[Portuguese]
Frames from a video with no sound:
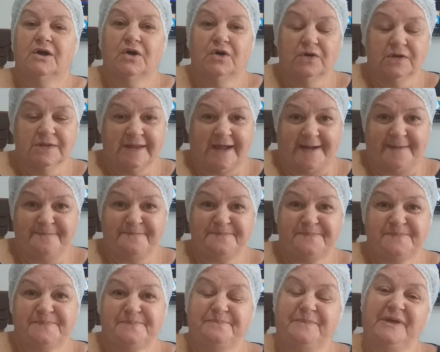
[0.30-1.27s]
Olá,
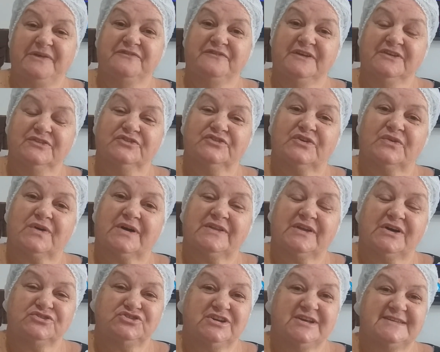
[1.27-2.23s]
bem-vindos ao
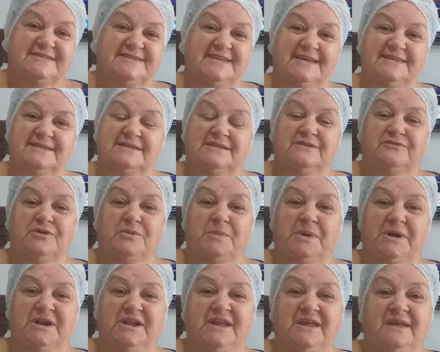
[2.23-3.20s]
canal de receita da Vó
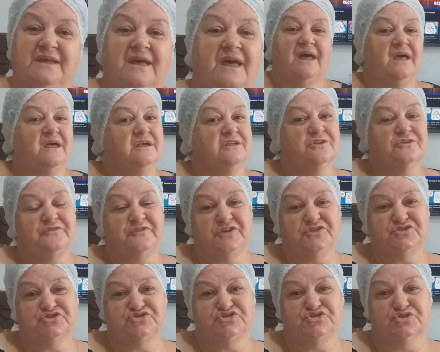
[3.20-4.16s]
Marli. E no
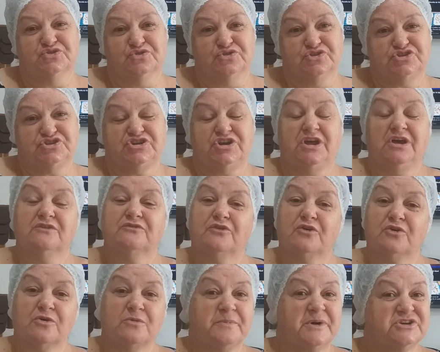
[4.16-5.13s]
vídeo de hoje eu
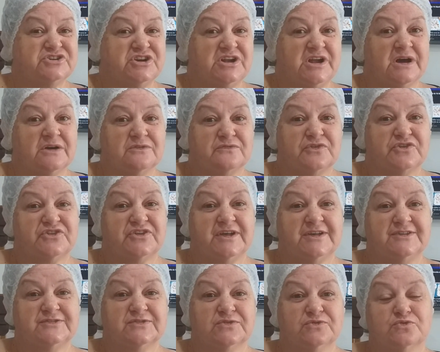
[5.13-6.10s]
vou compartilhar com
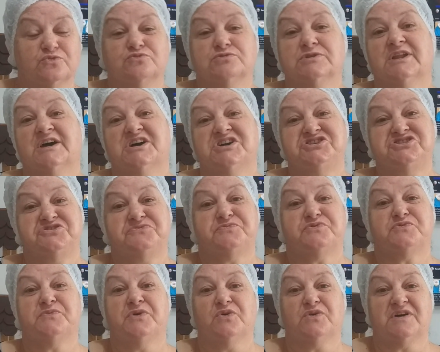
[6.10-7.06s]
vocês um lanche
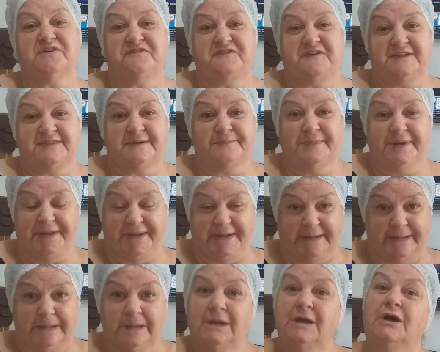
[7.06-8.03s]
para o meu café da
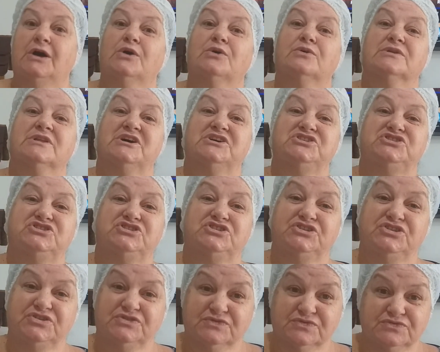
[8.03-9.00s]
manhã, um
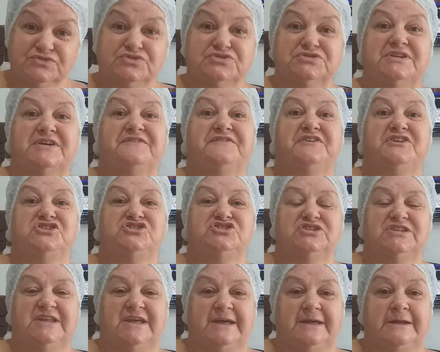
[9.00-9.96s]
lanchinho na
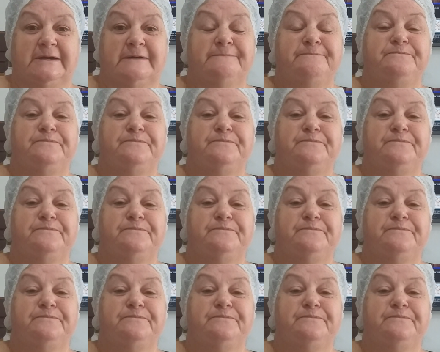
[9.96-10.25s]
frigideira.